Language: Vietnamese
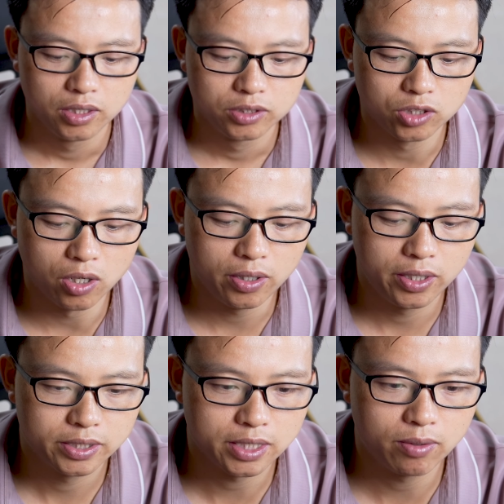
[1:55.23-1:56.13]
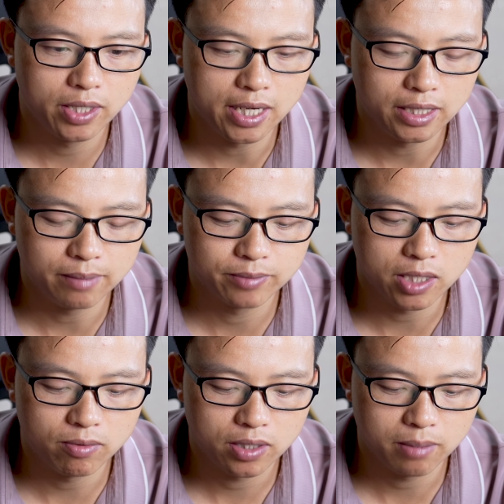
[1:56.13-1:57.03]
Rồi, sau khi đã nhập
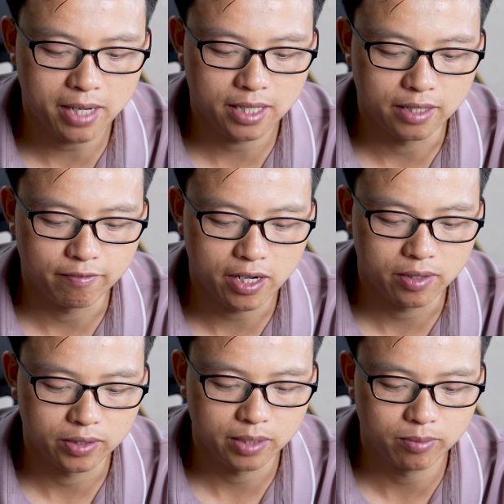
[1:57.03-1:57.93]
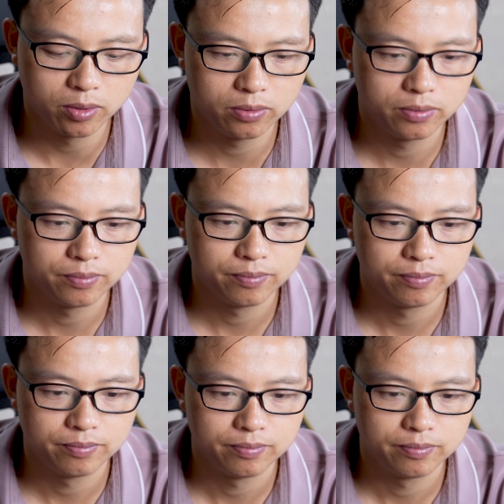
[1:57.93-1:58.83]
xong, các bạn nhấn vào tiếp tục.
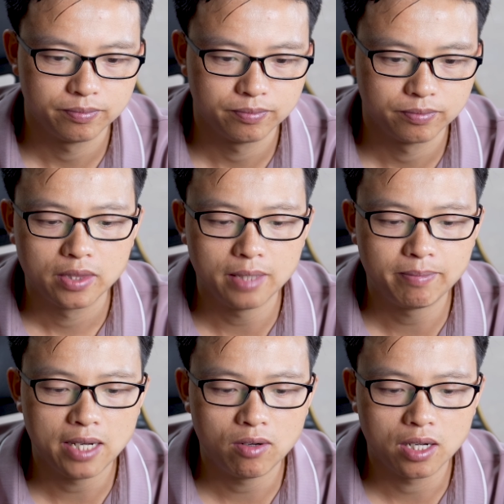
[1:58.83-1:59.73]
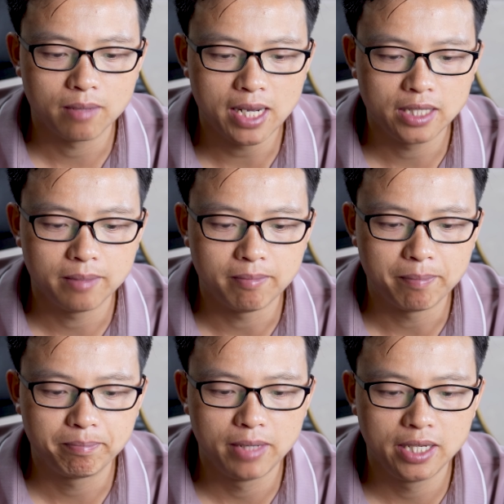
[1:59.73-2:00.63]
Tiếp theo là các bạn nhập mã
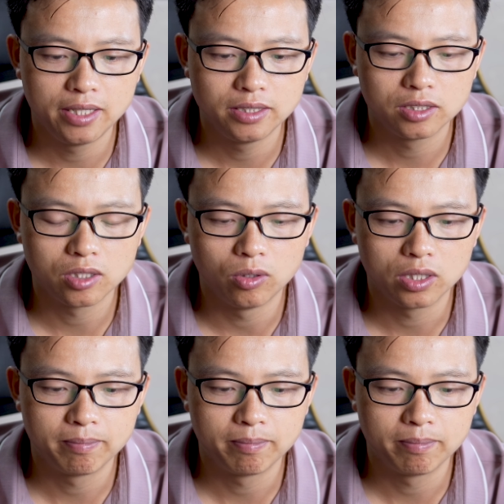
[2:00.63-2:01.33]
pin digital o tê